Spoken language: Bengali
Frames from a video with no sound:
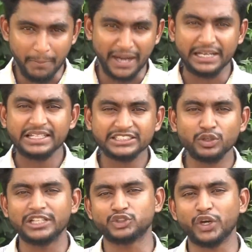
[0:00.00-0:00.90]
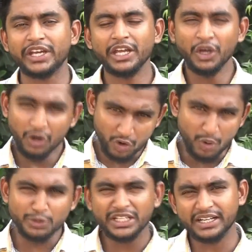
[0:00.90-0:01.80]
বাংলাদেশ দলের জয়ে
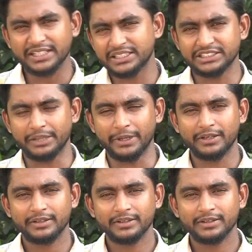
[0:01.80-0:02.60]
অবদান রাখতে চাইবেন